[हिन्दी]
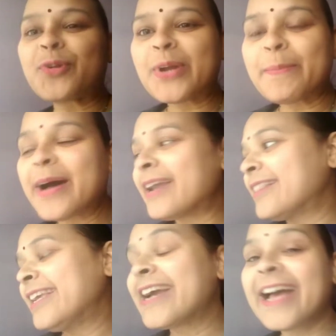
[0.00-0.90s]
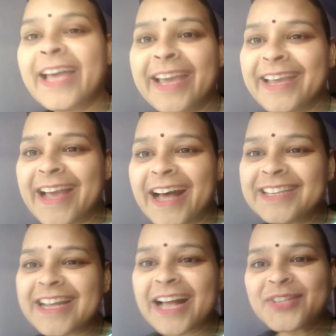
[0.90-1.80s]
थोड़ा बाहर दिखाए है
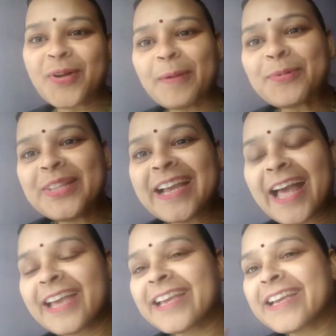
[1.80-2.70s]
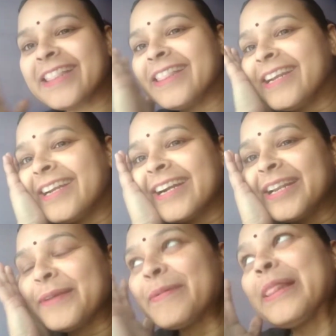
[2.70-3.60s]
आज आज तो आपको दिखाया कि कितनी
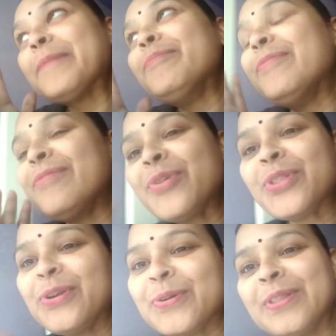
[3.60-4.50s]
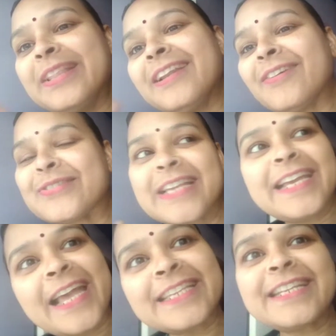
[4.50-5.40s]
ठंड मतलब दो तीनों दिनों से
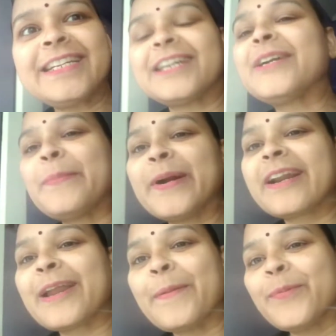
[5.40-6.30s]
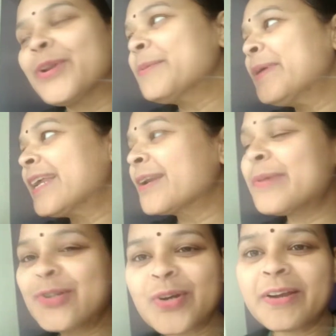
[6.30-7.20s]
ऐसे ही ठंड पड़ रही है पूरी मिरर
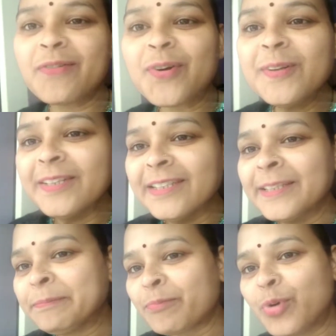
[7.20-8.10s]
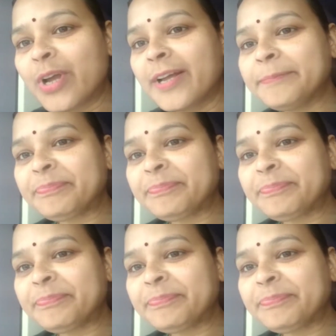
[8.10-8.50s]
में जो है वो पूरा